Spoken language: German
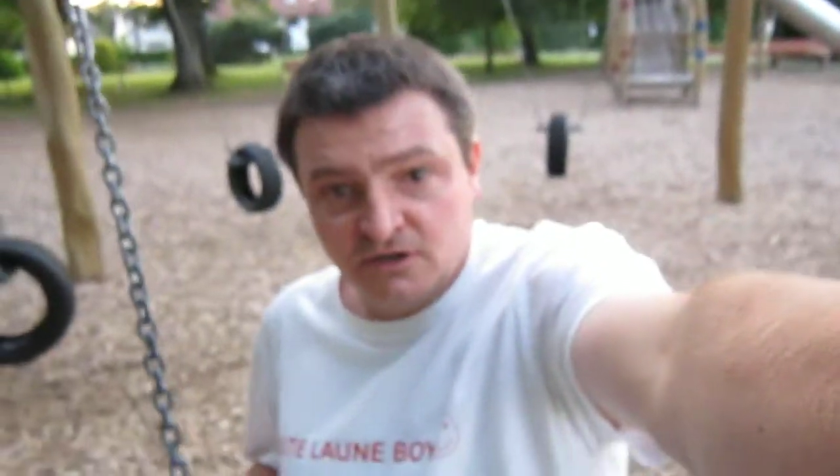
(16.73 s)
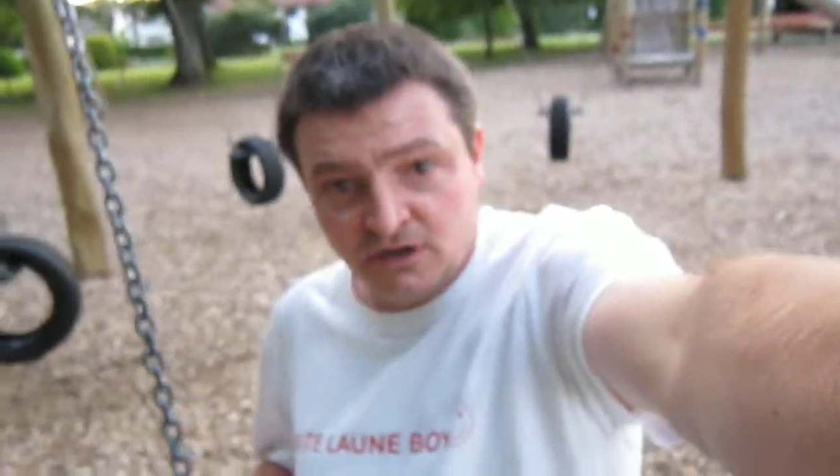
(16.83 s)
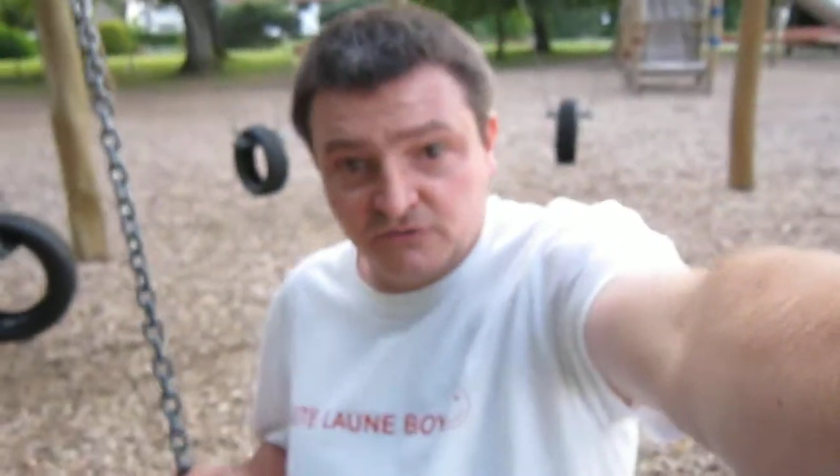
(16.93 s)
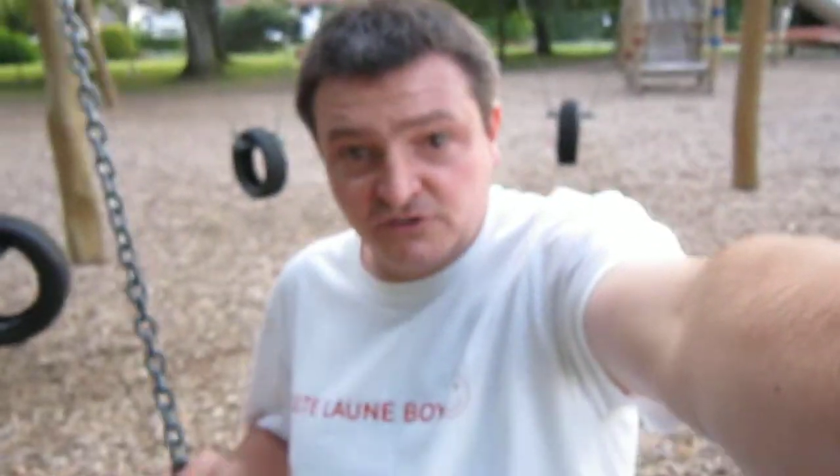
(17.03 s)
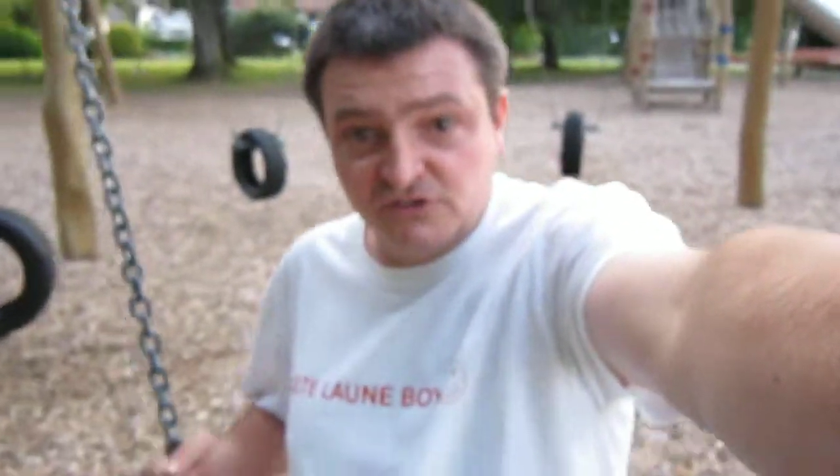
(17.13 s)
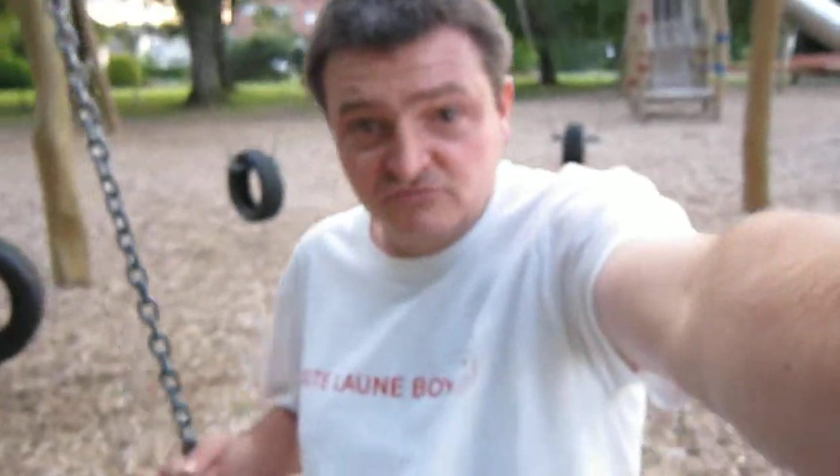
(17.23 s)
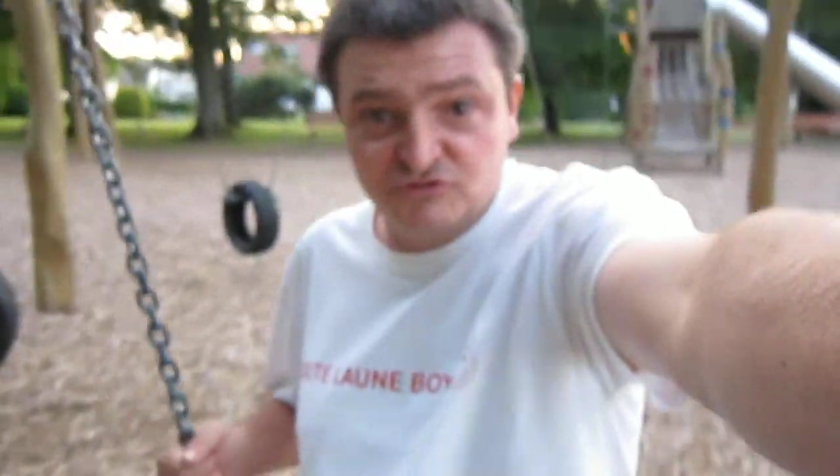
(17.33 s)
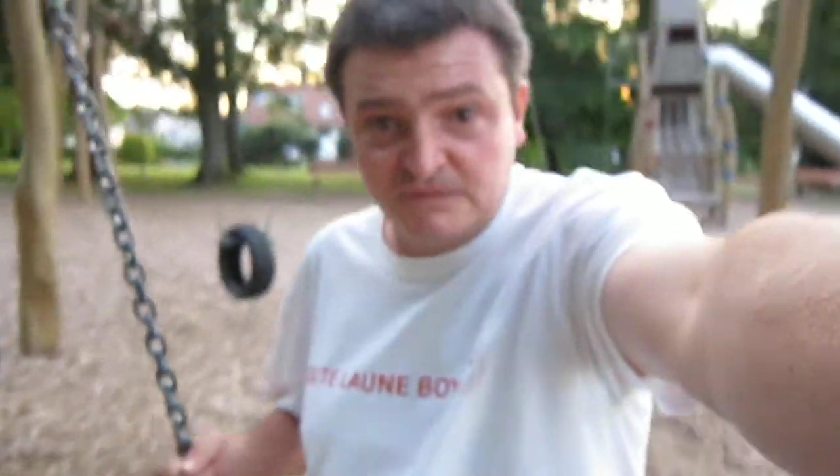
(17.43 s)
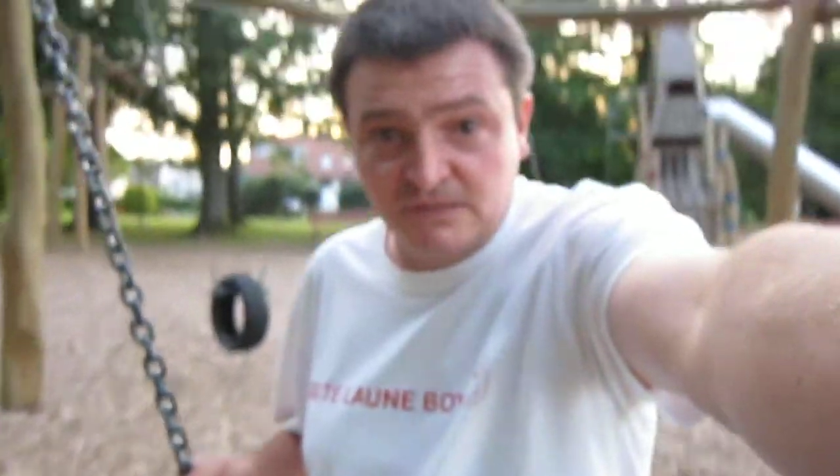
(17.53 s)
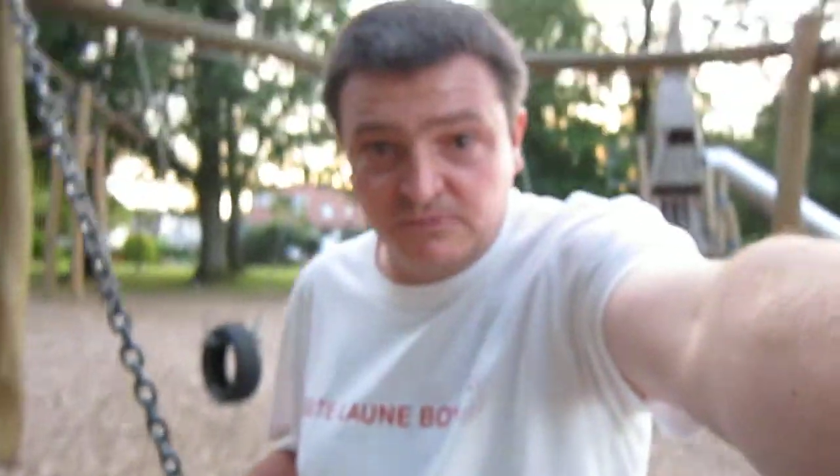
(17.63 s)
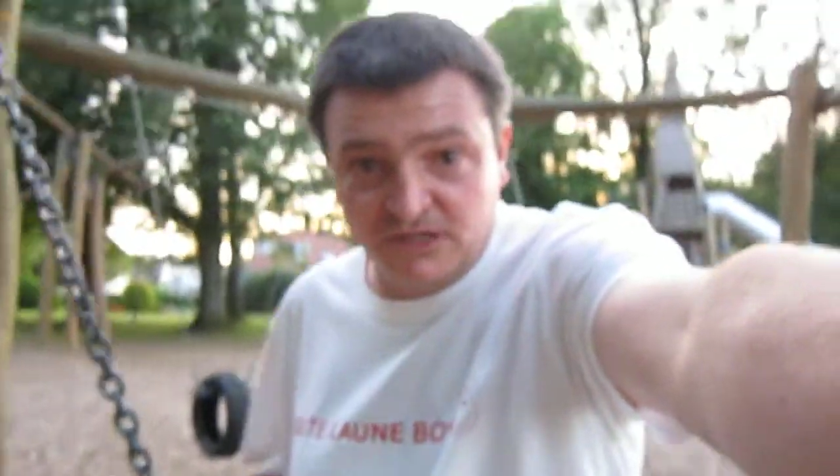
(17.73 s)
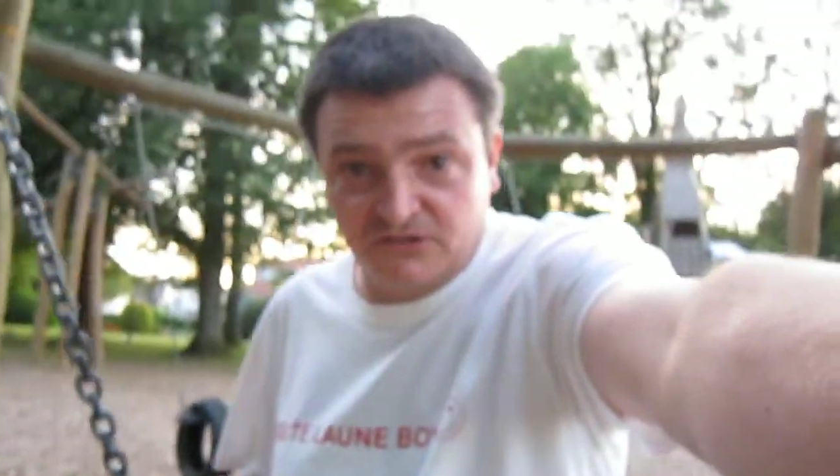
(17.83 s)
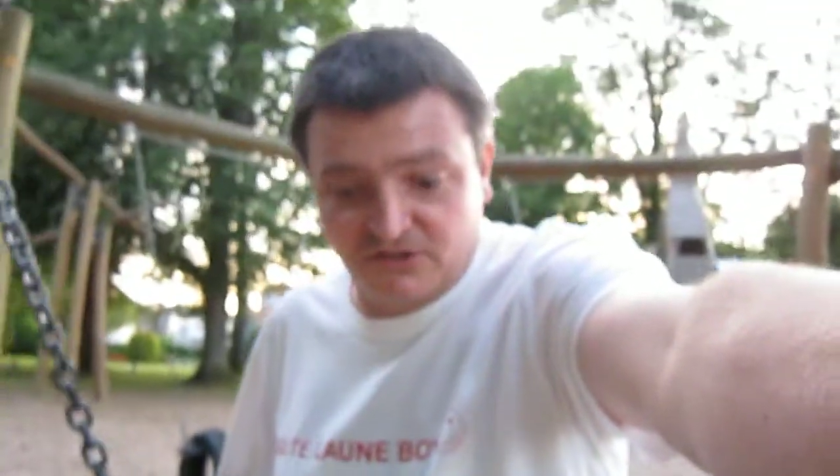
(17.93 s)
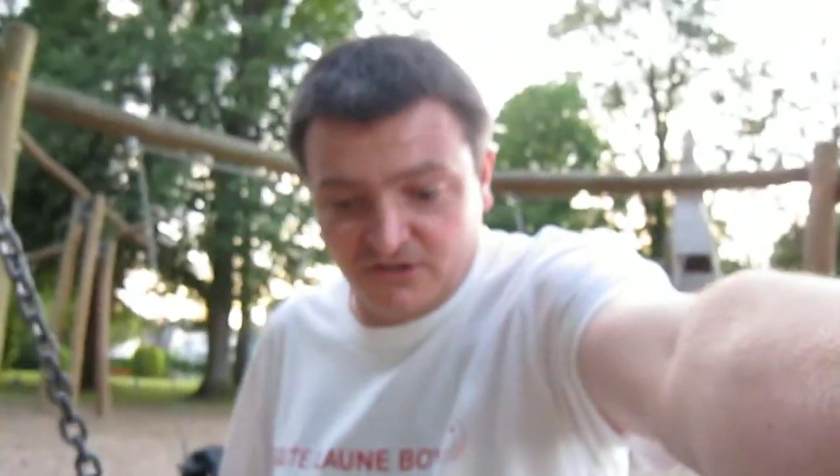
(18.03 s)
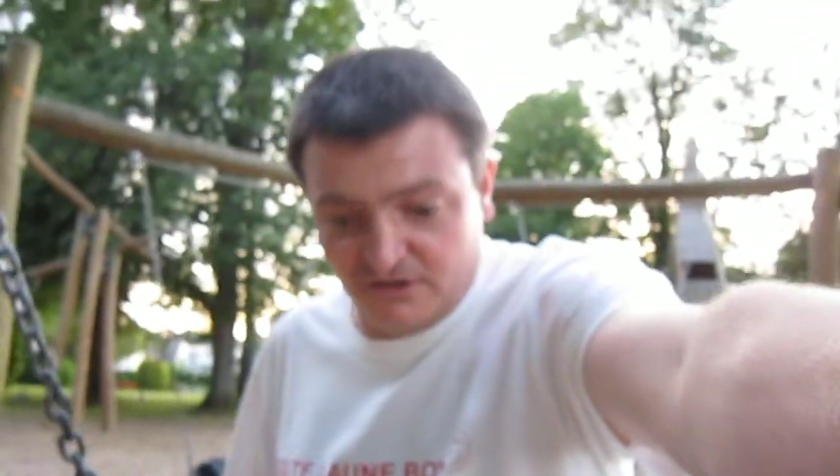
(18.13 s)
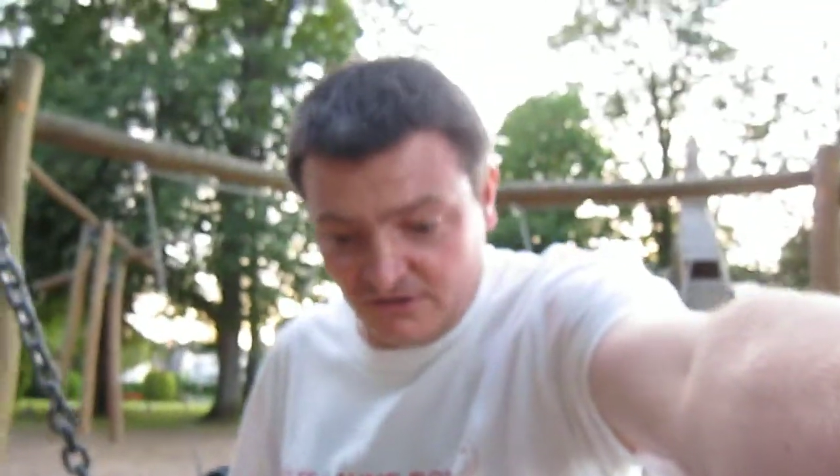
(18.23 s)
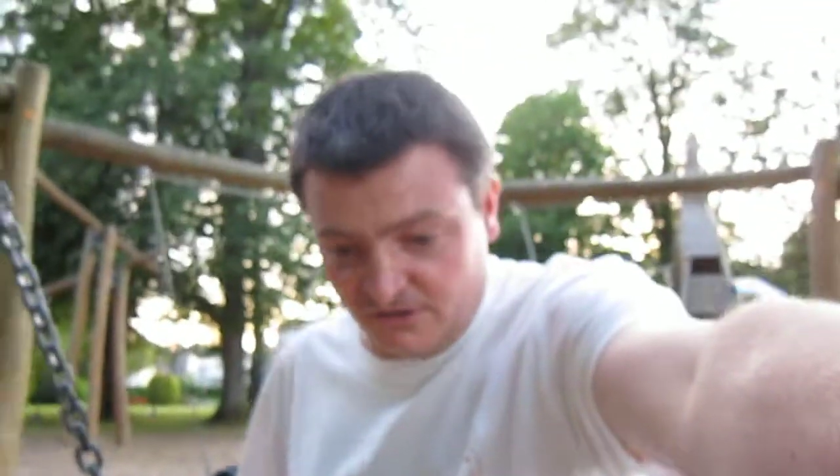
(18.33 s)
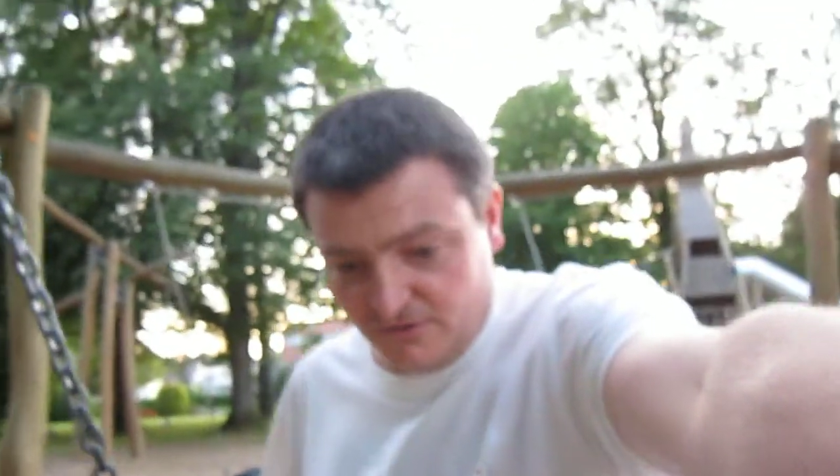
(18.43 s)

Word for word: auf diesem Spielplatz sein.